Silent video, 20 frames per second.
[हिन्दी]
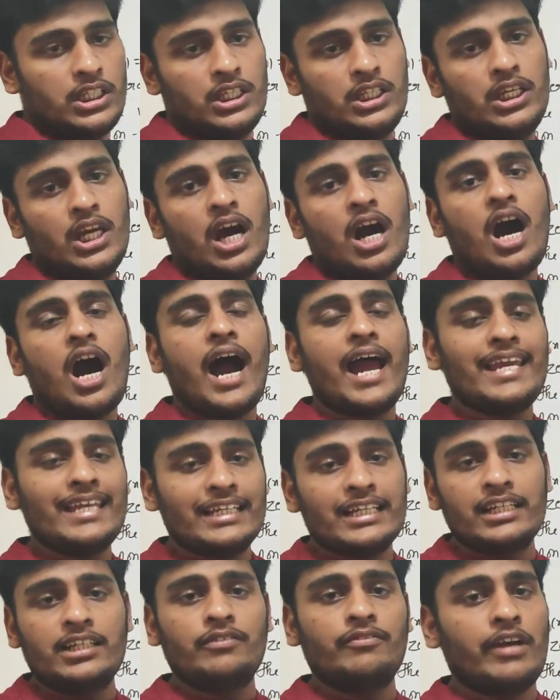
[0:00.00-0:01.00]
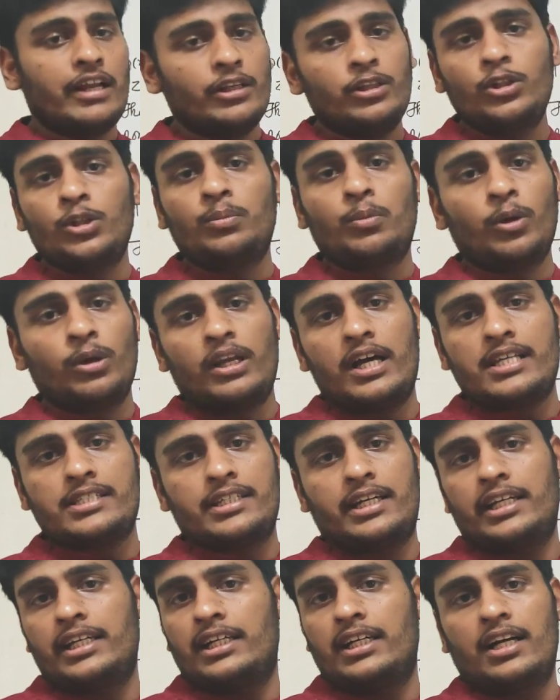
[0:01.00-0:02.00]
की आइगन वैल्यू बोला
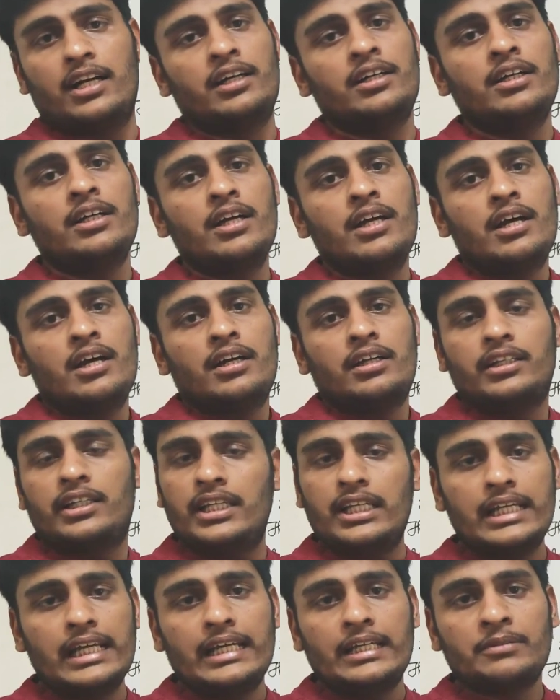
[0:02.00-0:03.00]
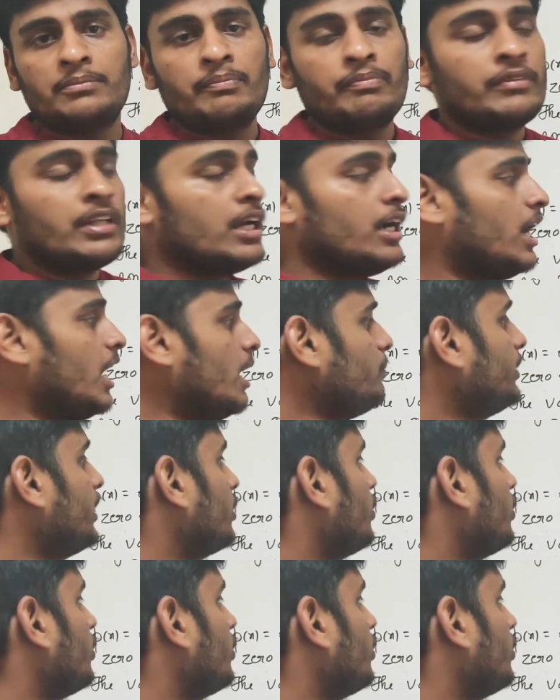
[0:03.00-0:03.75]
जाएगा ठीक है अब